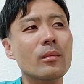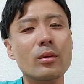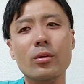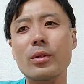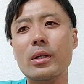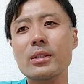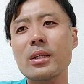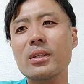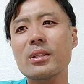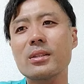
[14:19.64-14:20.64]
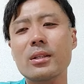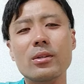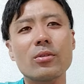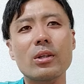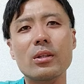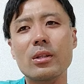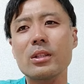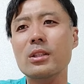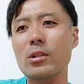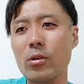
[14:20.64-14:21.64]
距離が3 3キロで
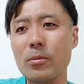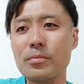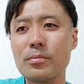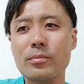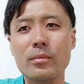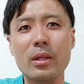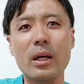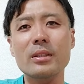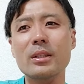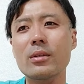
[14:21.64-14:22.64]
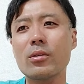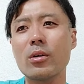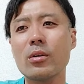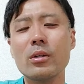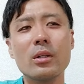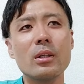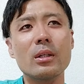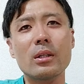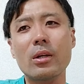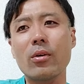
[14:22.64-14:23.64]
したとで朝の
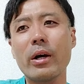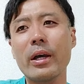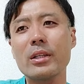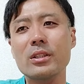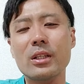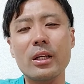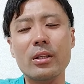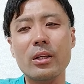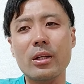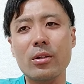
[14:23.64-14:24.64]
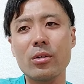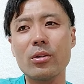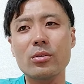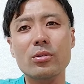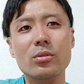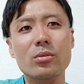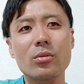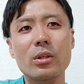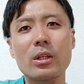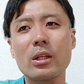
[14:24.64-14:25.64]
結構早い時間やったんやけど
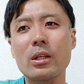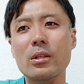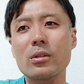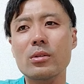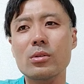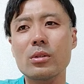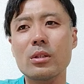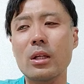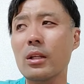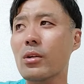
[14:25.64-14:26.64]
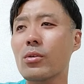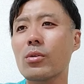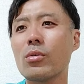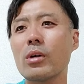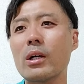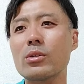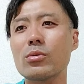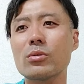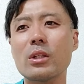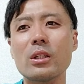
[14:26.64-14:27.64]
それでなんで今回
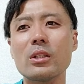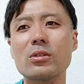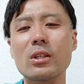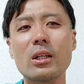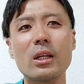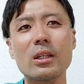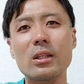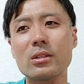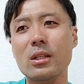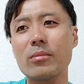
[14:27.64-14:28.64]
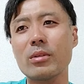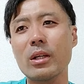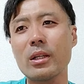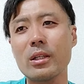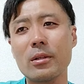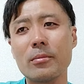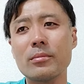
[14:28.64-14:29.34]
調整金つかないんですかみたいに